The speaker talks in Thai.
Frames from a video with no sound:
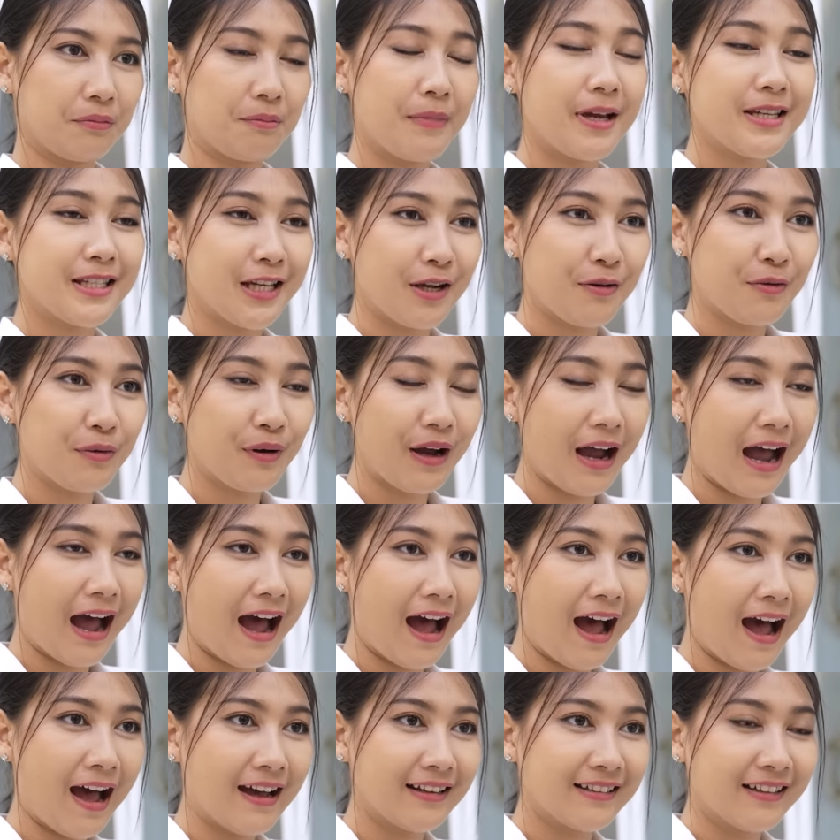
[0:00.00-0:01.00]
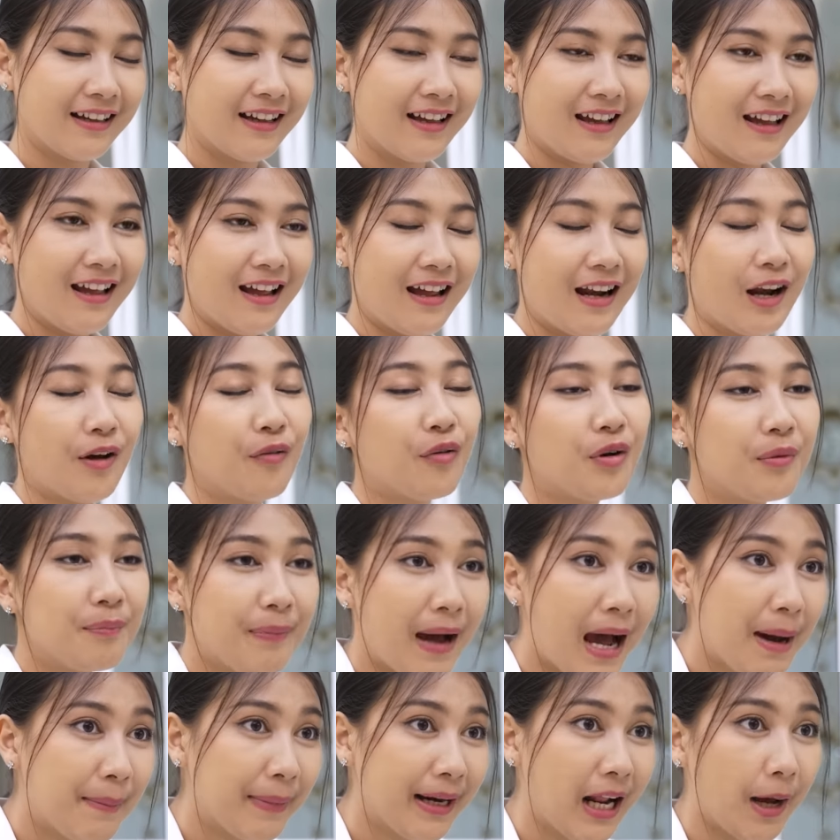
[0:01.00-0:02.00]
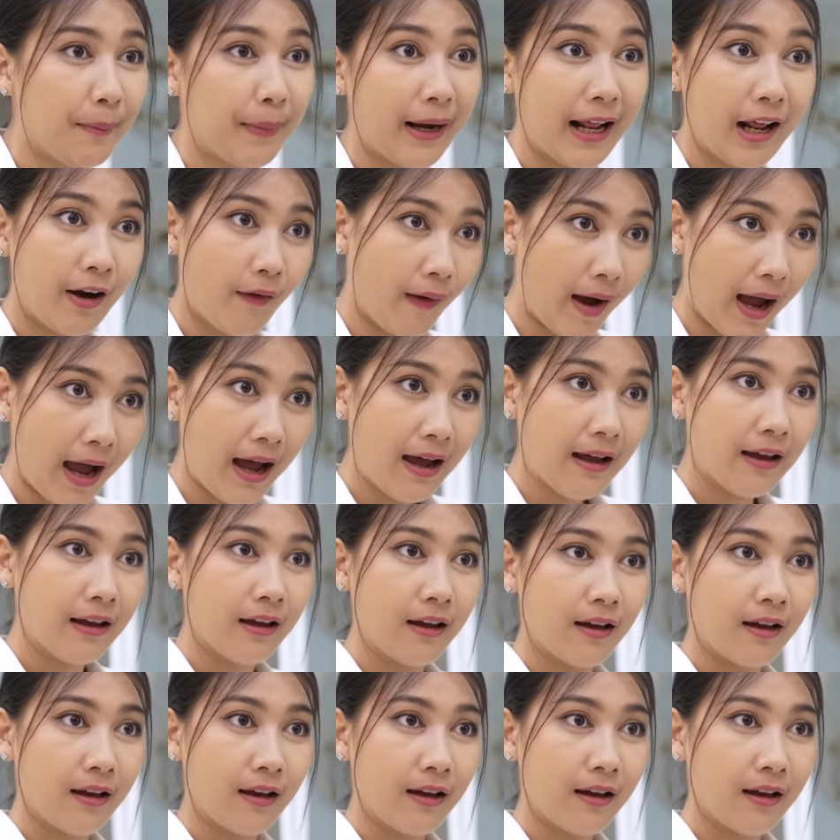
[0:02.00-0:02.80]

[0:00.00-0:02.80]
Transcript: ไม่ใช่ลูกค้า แล้วคุณป้ามาทำอะไรหรอคะ